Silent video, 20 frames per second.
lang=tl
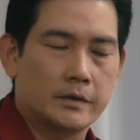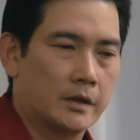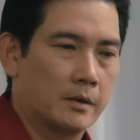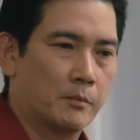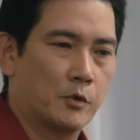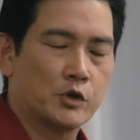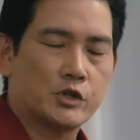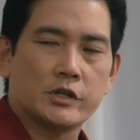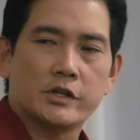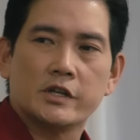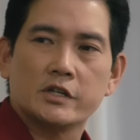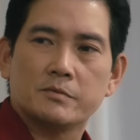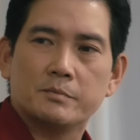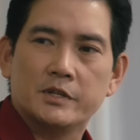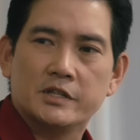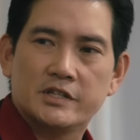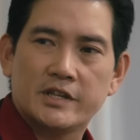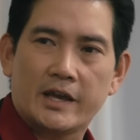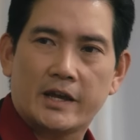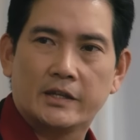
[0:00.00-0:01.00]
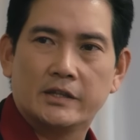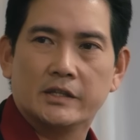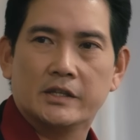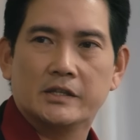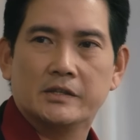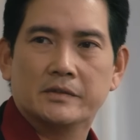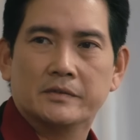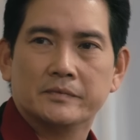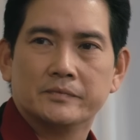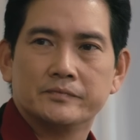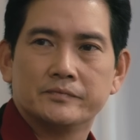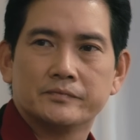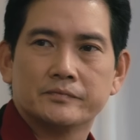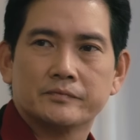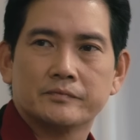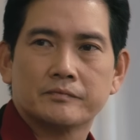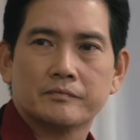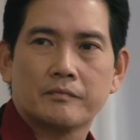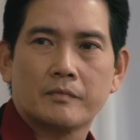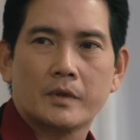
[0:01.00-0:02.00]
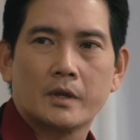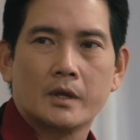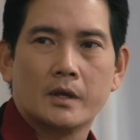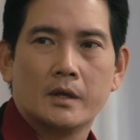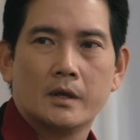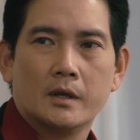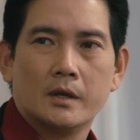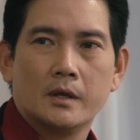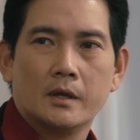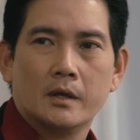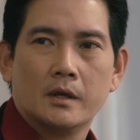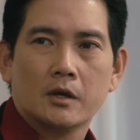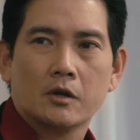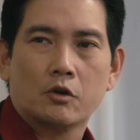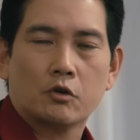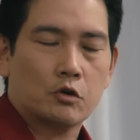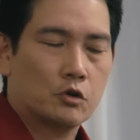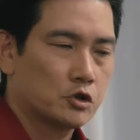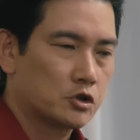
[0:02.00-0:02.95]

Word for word: The motion has been seconded. Kung